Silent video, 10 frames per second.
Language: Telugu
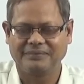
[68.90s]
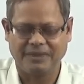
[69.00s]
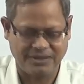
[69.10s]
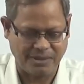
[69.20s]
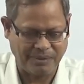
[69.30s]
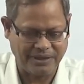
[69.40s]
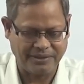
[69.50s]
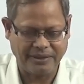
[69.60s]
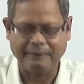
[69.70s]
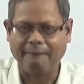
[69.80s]
అది
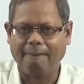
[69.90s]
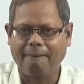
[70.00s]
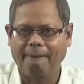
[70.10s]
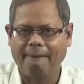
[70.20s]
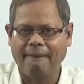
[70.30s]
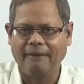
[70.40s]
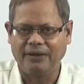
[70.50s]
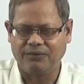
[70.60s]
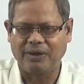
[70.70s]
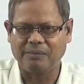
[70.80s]
చెప్పాలంటే
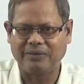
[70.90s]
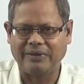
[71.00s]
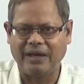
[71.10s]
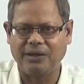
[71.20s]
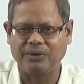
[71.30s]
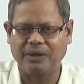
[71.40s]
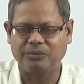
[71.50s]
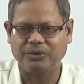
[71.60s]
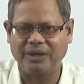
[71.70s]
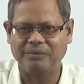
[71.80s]
ఇవాళ మనం ఎలా
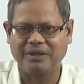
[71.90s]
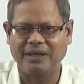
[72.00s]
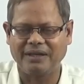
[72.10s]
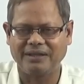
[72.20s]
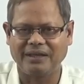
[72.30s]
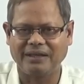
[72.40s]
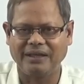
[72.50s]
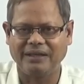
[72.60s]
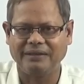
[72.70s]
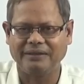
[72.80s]
ఉన్నాము ఏమిటి అనేదానికి